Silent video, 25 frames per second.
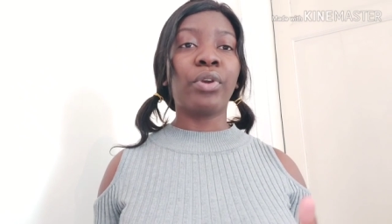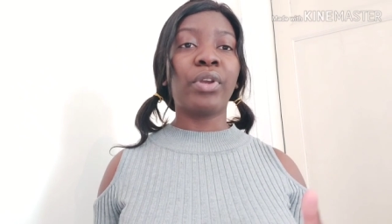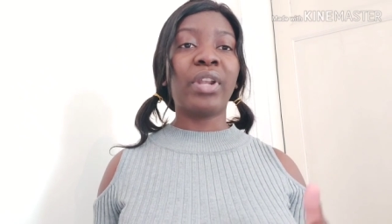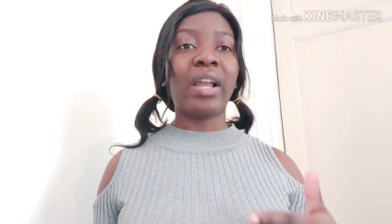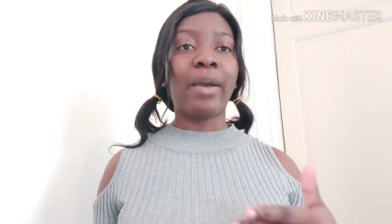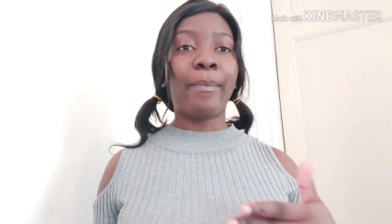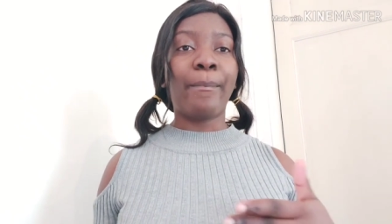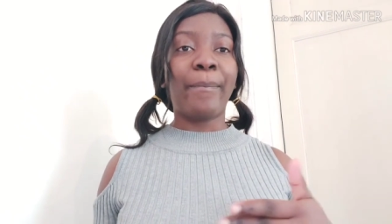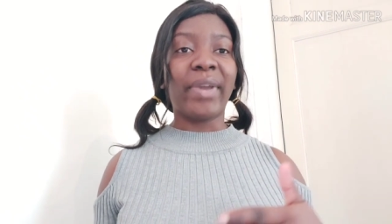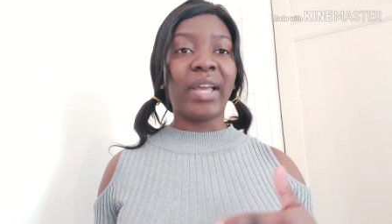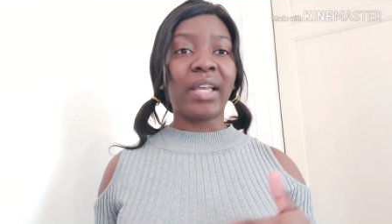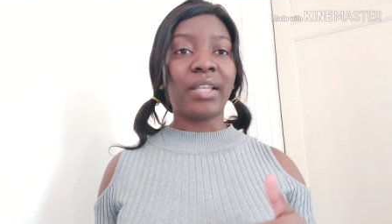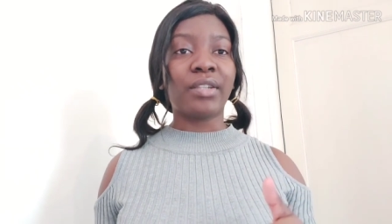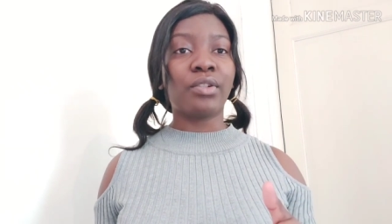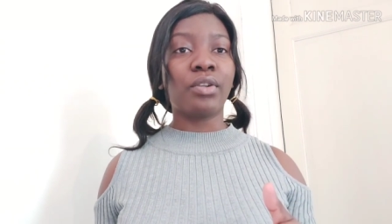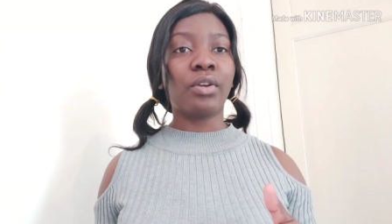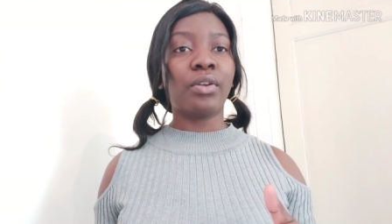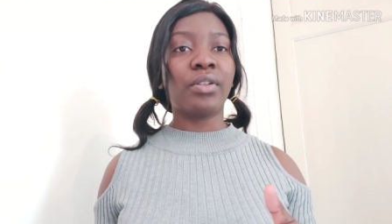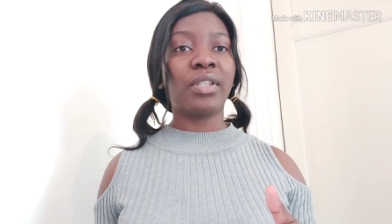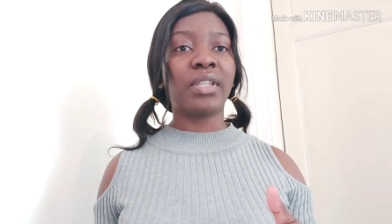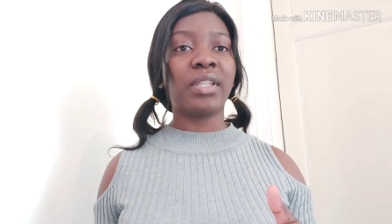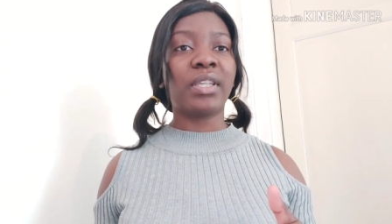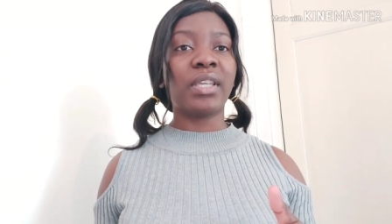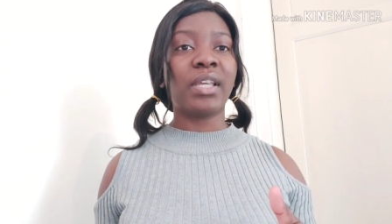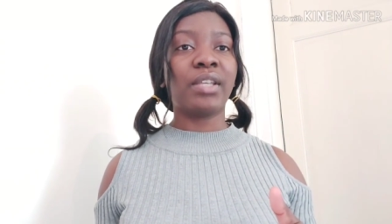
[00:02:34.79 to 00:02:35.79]
la
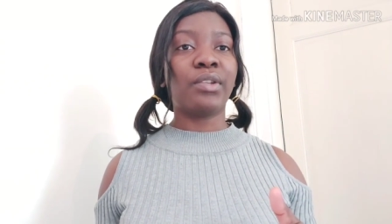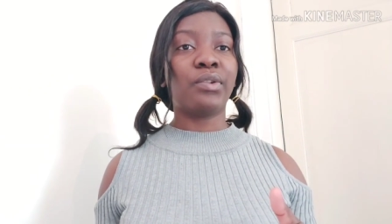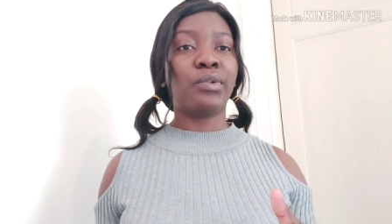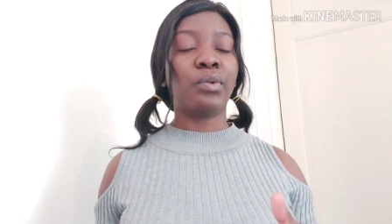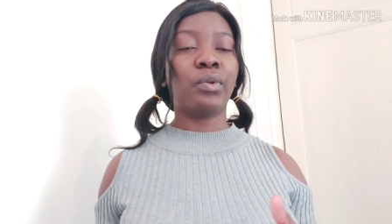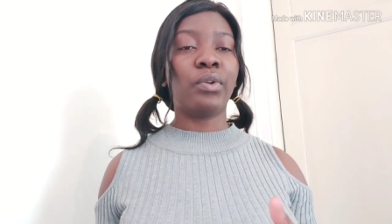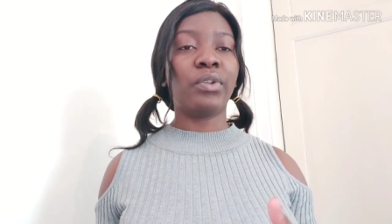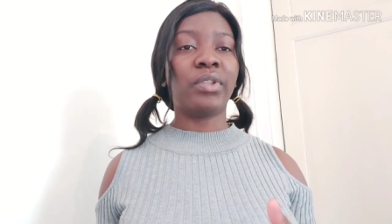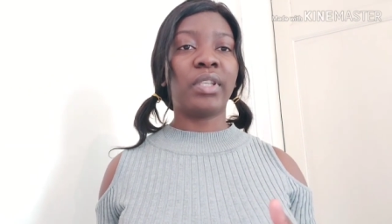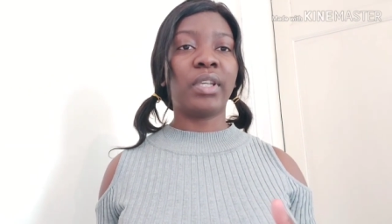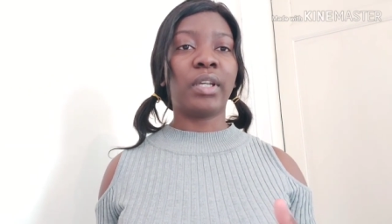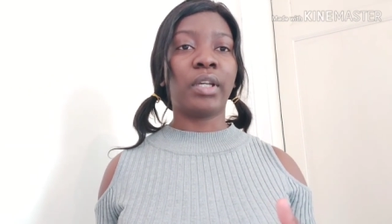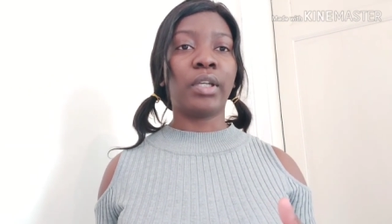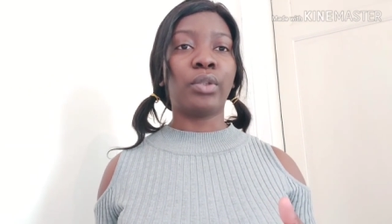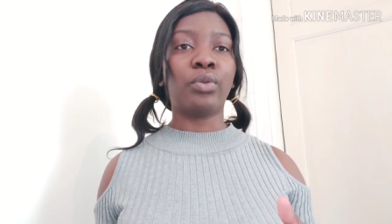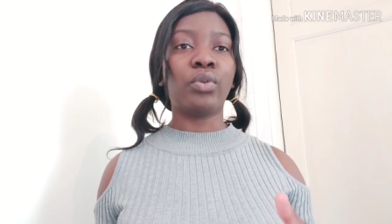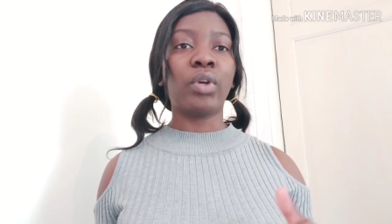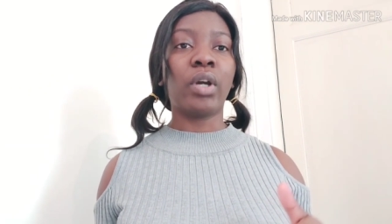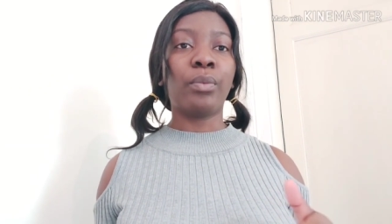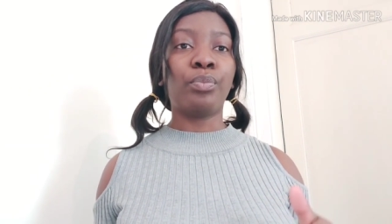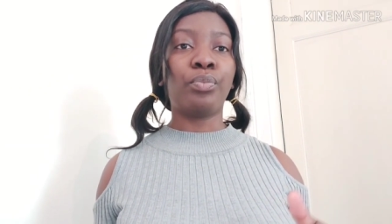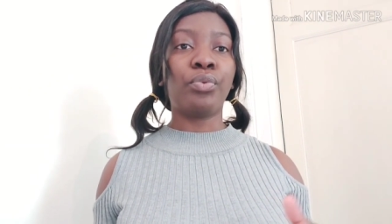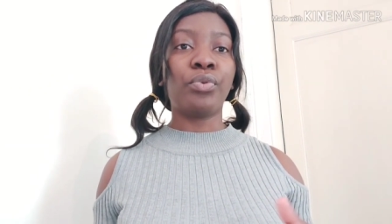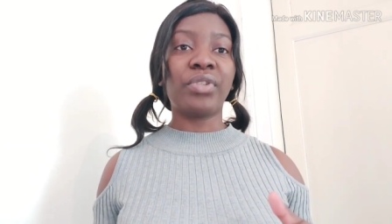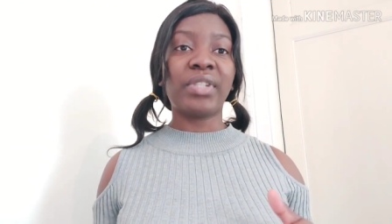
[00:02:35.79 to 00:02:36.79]
personne qui est sur le
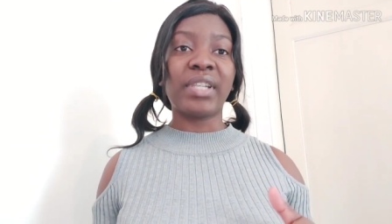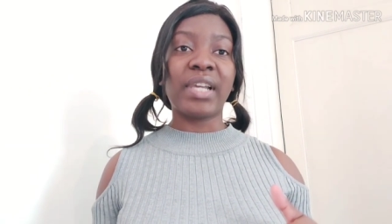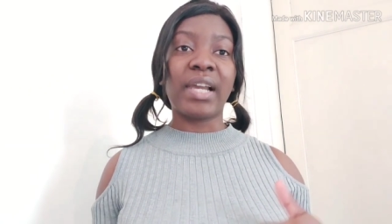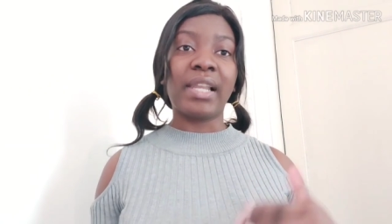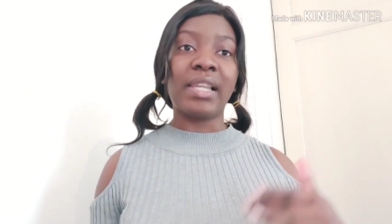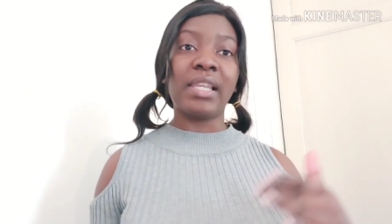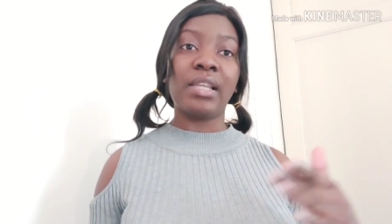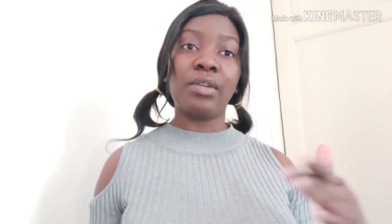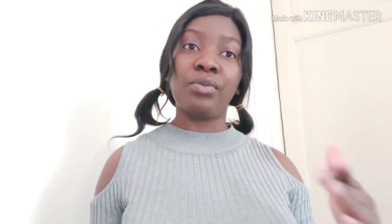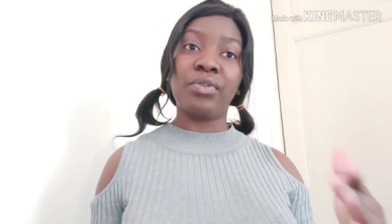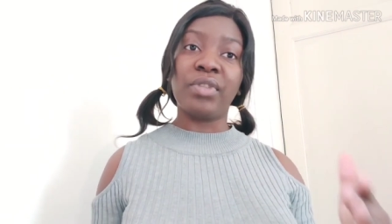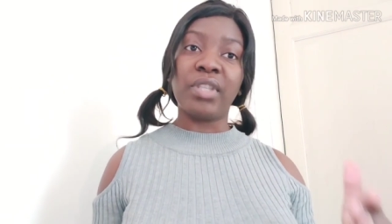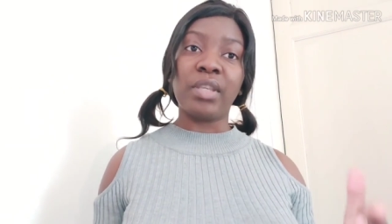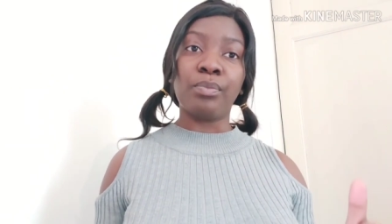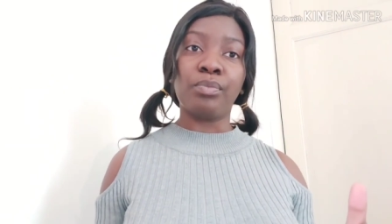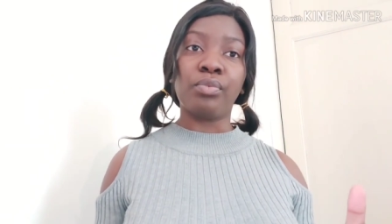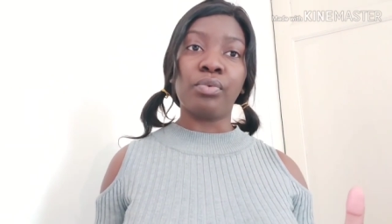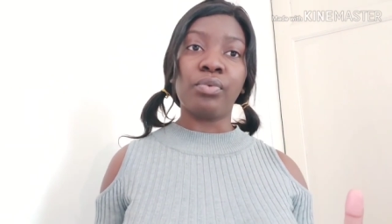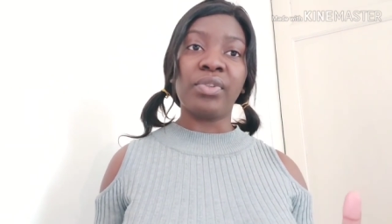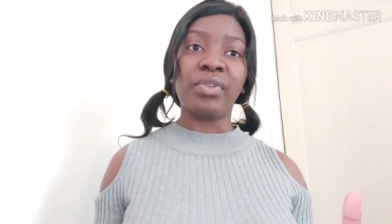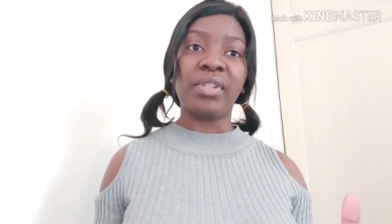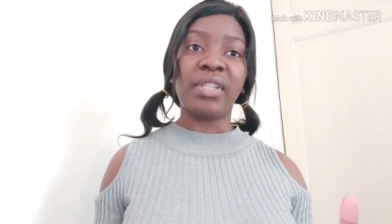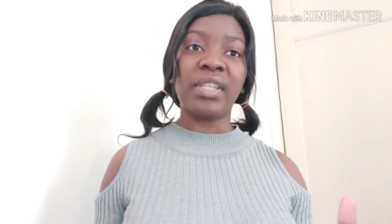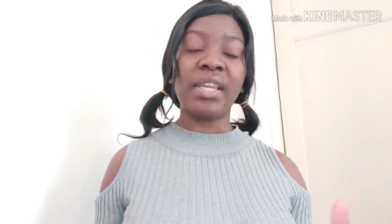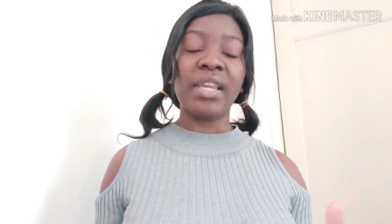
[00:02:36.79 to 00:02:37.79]
territoire puisse aller le
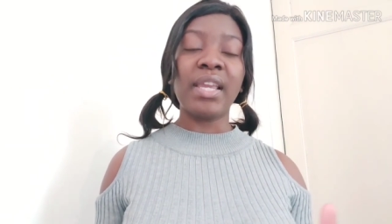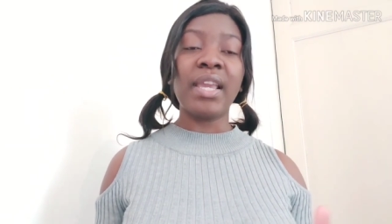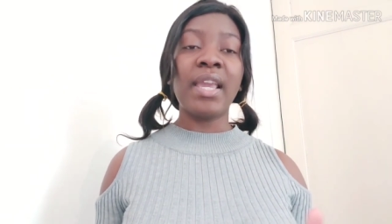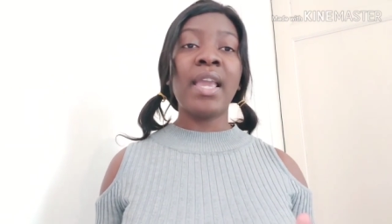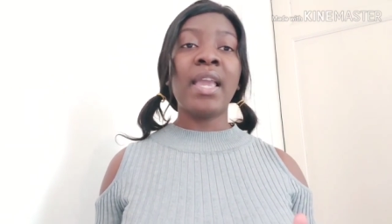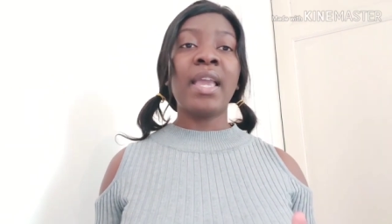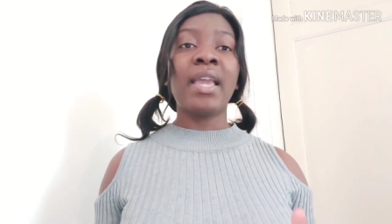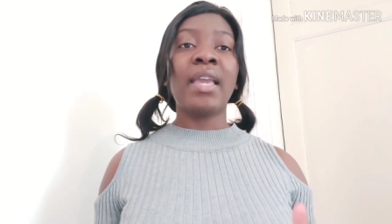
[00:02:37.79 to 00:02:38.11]
déposer.